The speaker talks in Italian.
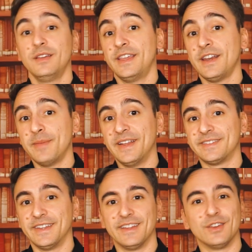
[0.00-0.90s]

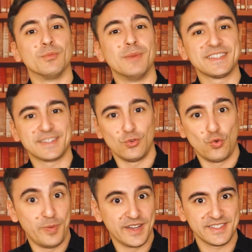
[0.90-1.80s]
Chiaramente non basta
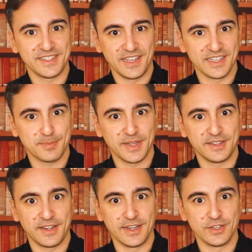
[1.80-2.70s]
occuparsi degli
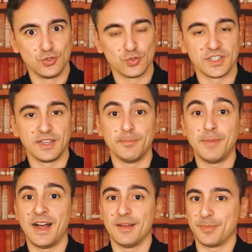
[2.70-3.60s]
aspetti religiosi,
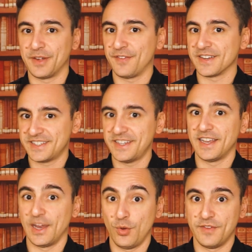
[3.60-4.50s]
ma per far sì
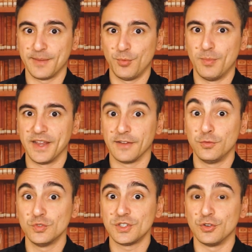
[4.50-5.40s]
che la nuova Repubblica
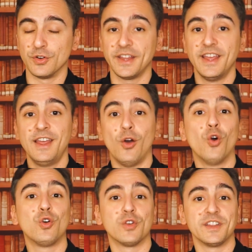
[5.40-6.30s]
funzioni
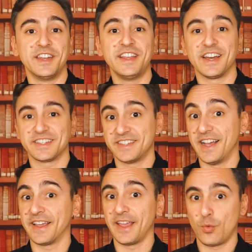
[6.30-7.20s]
occorre dedicarsi
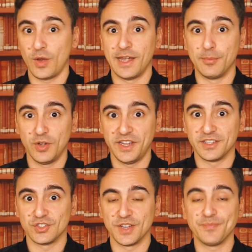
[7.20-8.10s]
anche a quelli
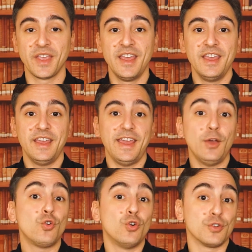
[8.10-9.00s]
politici e
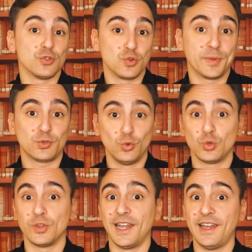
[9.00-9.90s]
occorrono
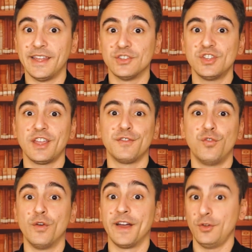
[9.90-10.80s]
soprattutto delle leggi che
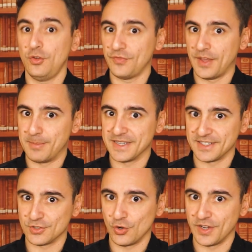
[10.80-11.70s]
fungano da
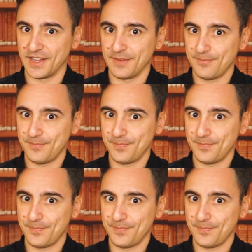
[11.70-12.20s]
base solida.